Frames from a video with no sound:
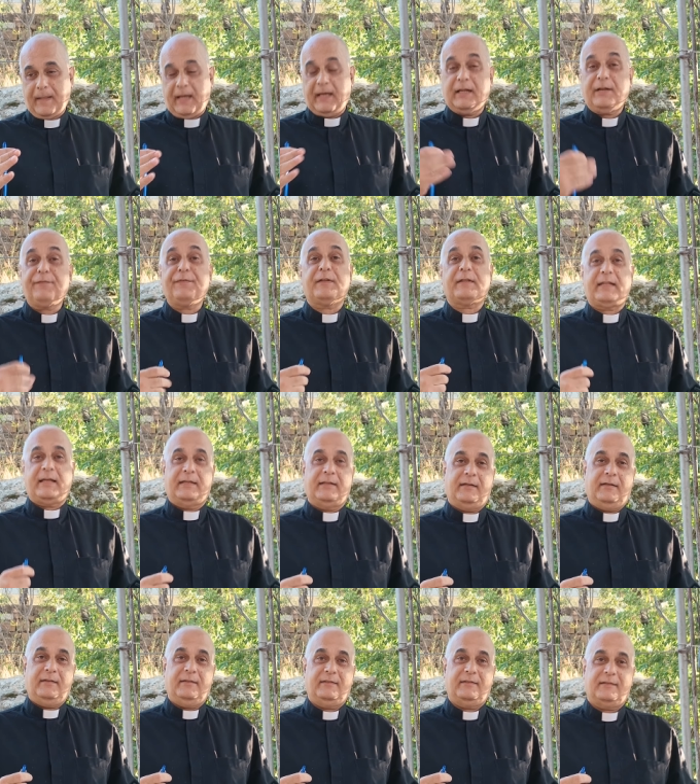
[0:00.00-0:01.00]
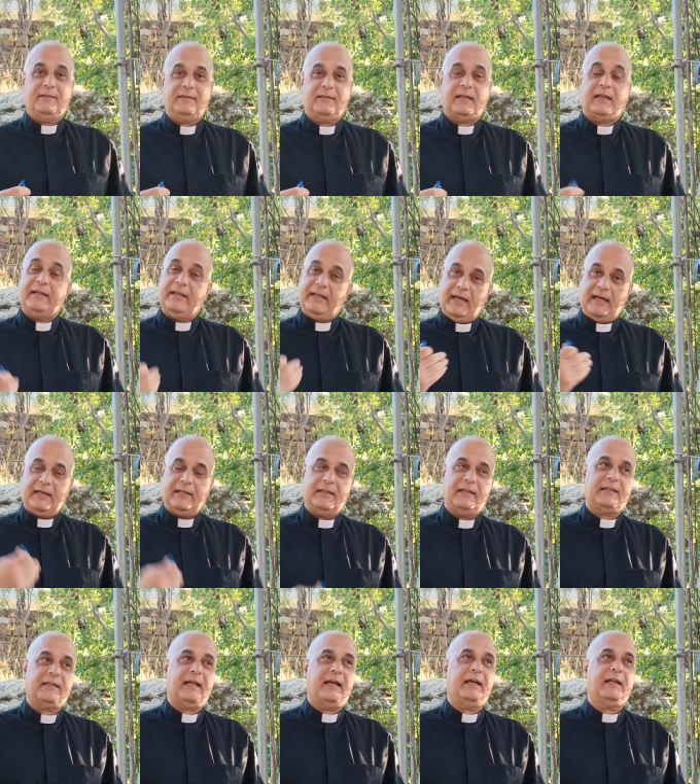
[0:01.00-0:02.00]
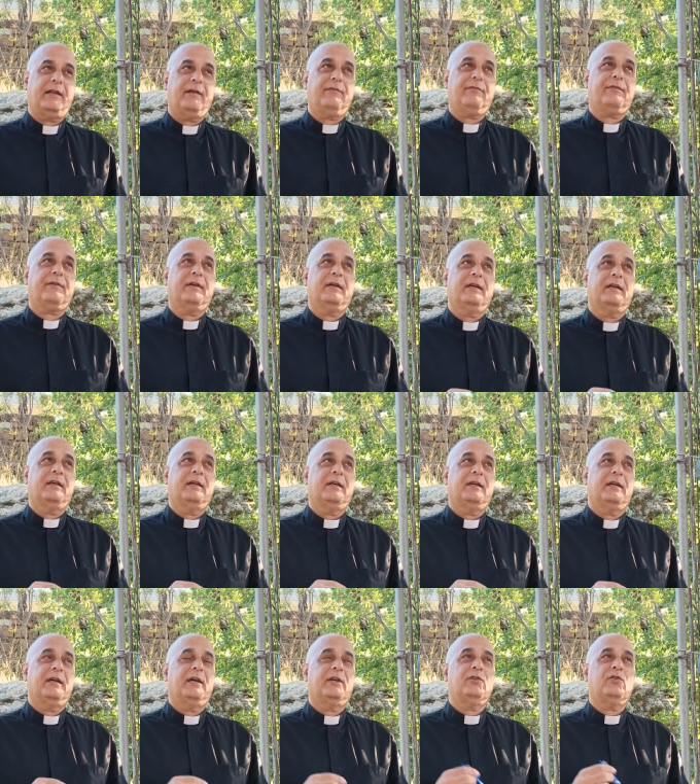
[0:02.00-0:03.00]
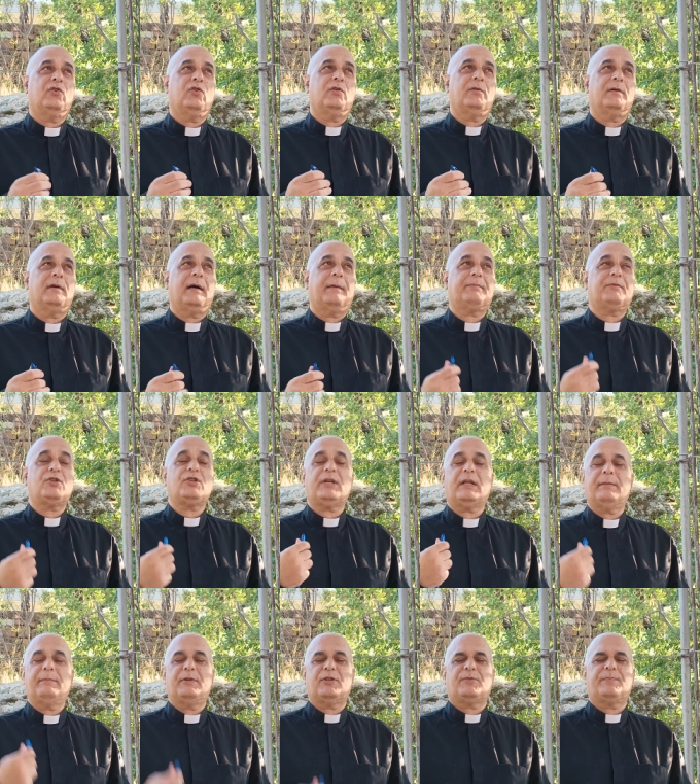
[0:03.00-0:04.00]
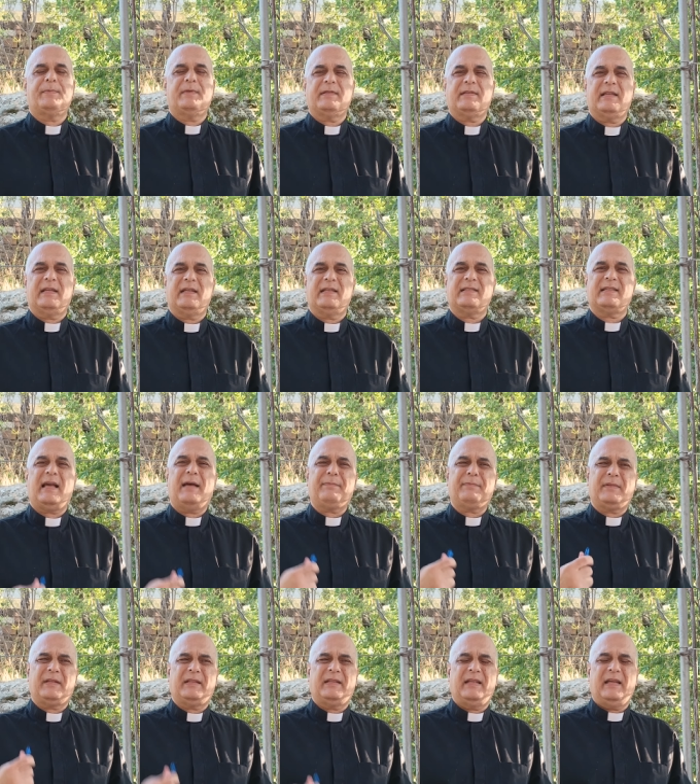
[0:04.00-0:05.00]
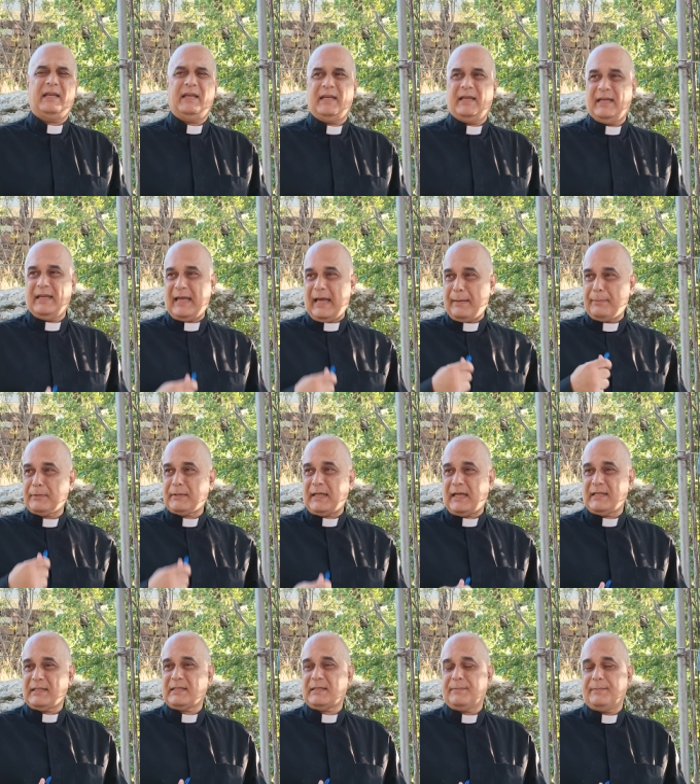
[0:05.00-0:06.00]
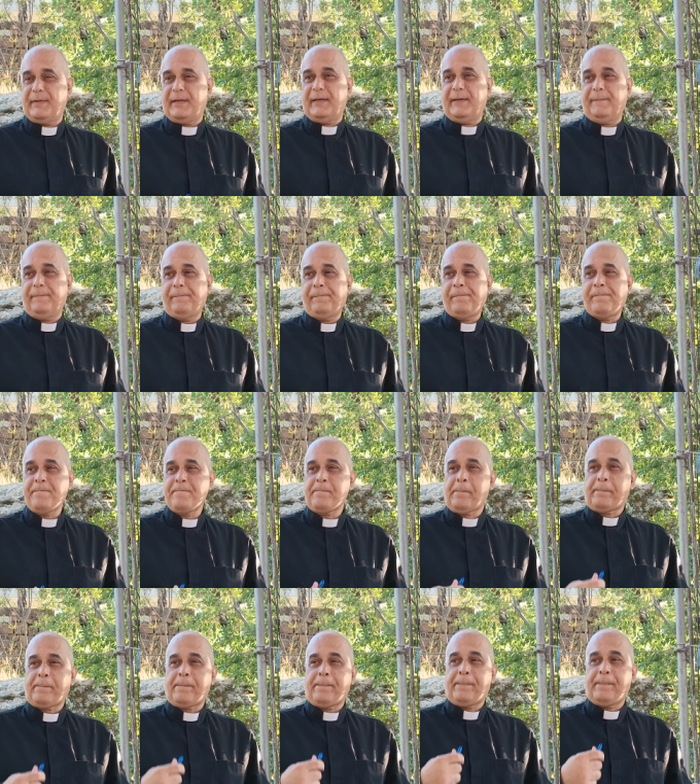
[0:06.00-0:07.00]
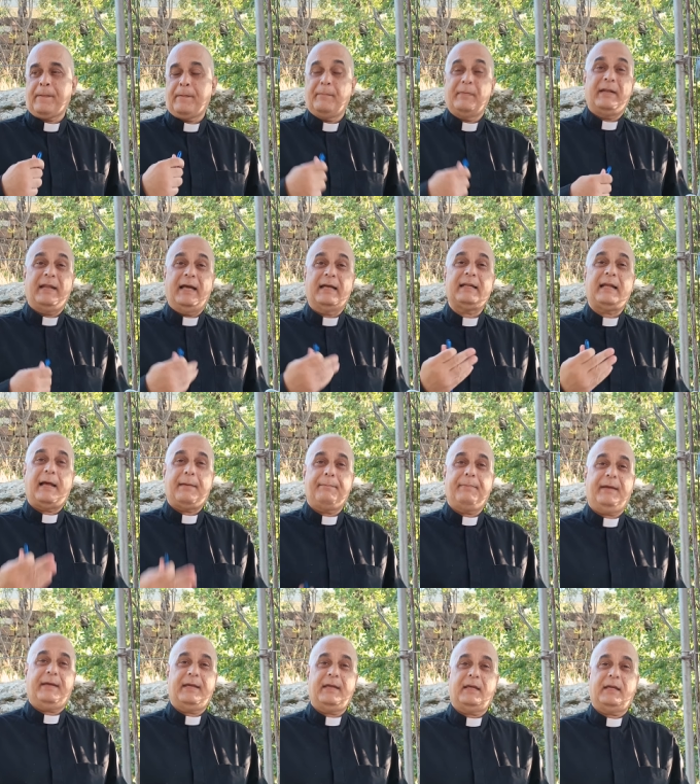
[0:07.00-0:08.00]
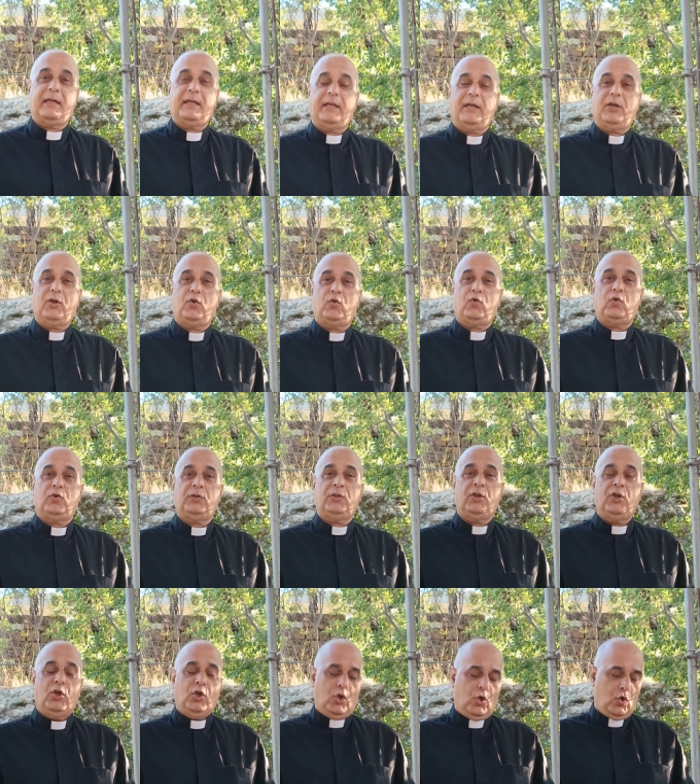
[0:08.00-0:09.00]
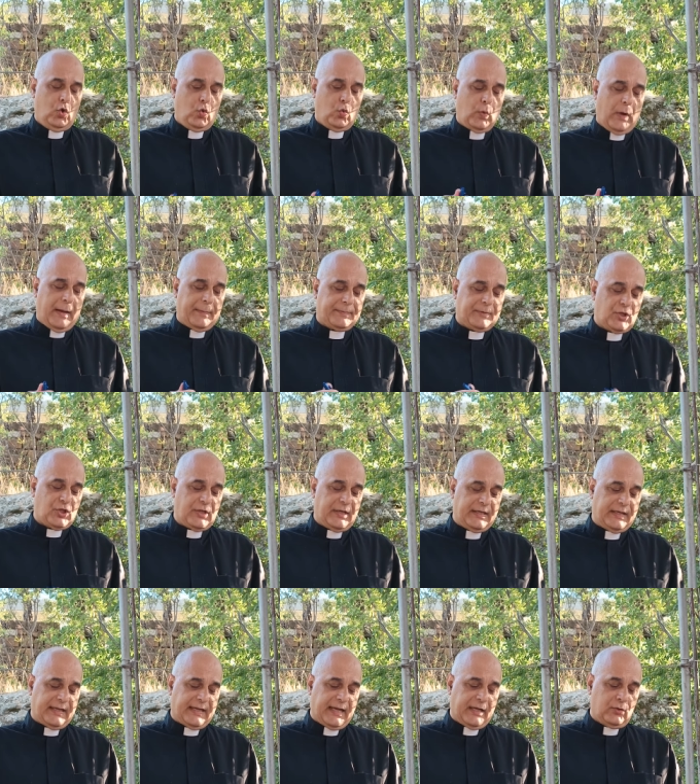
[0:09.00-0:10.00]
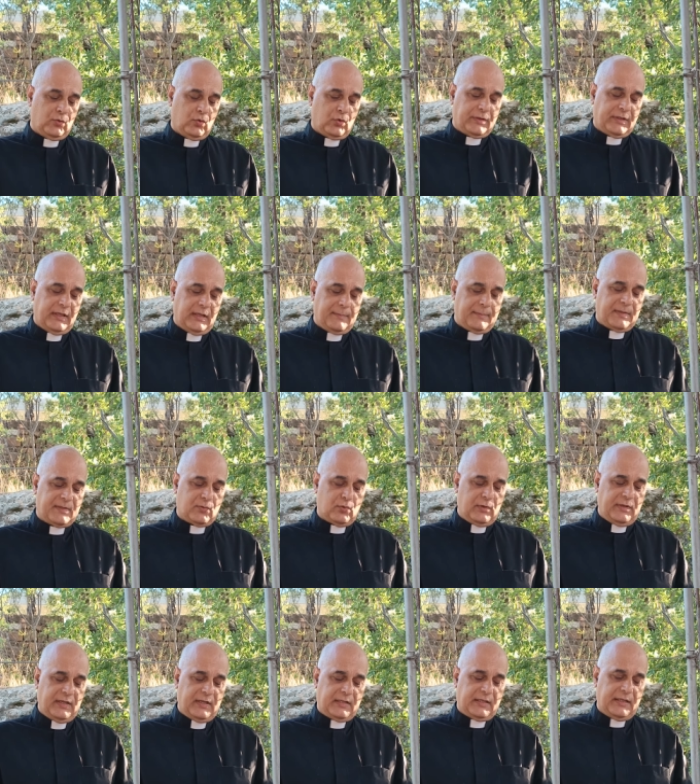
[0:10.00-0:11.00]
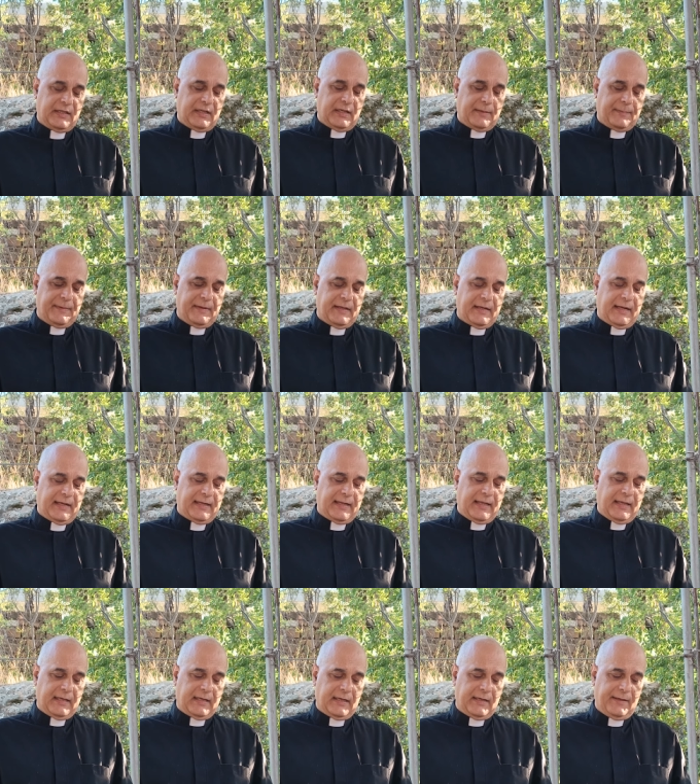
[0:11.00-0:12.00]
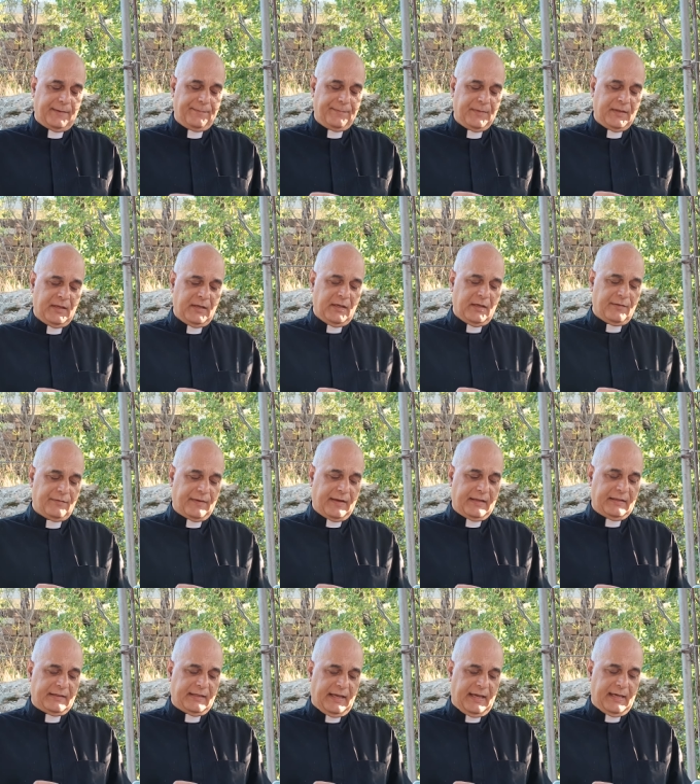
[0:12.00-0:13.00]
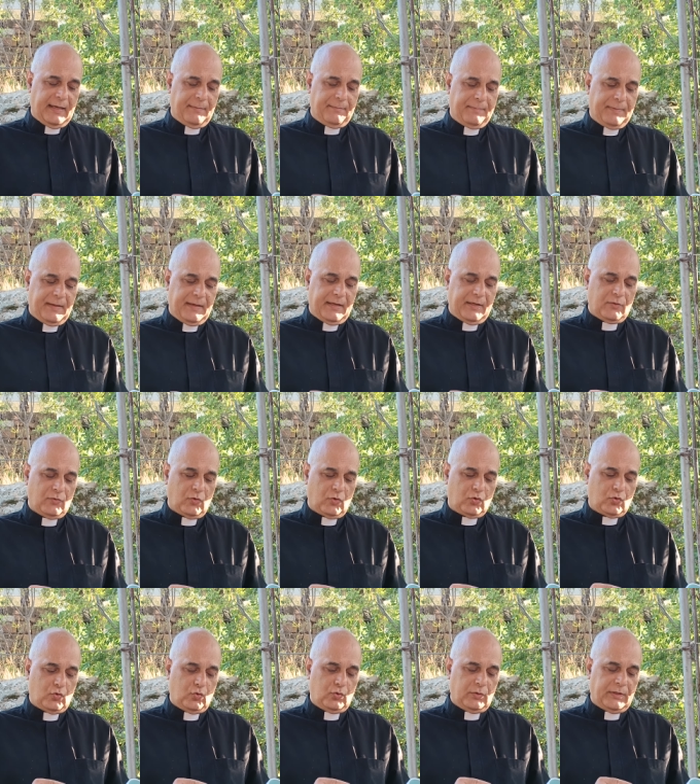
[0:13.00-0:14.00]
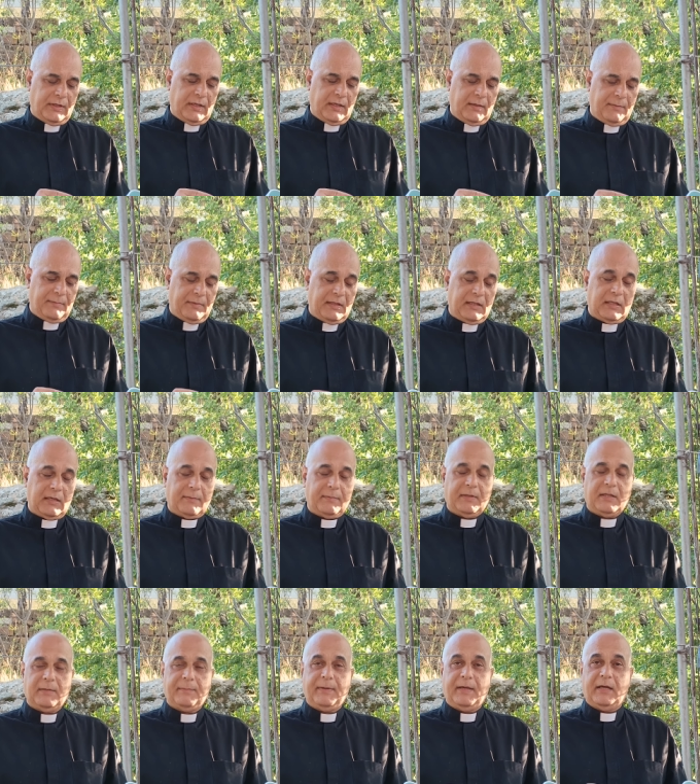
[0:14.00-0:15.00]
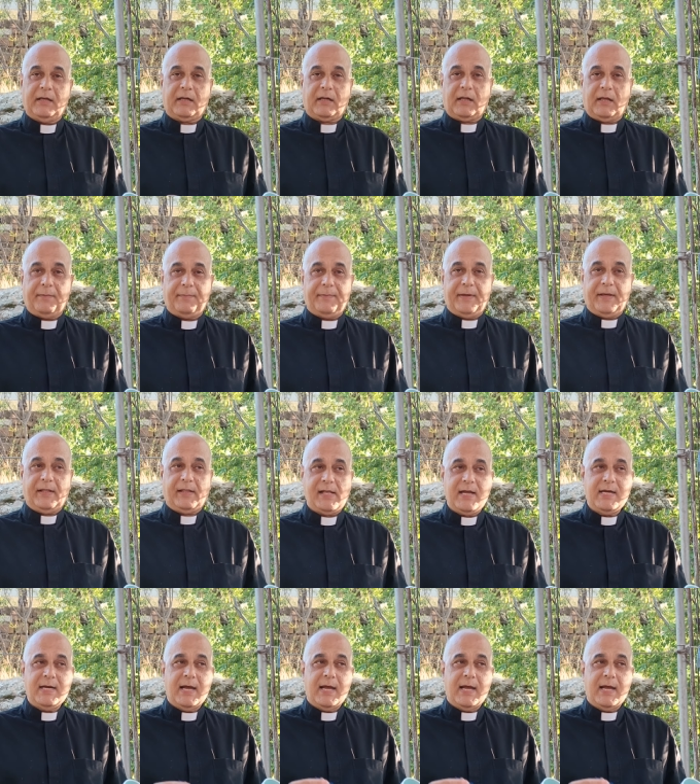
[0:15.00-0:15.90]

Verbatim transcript: عرفت أنا خليها الله تعرف انه عم تشعر بالاشمئزاز عم تتضايقي إيه، عم بتعصبي من اللي انا عم بحكيك هون وعم تشعري كانه كثير مسؤوليه كثير كبيره عليكي فانت حابه انه تكوني مثلك مثل باقي الراهبات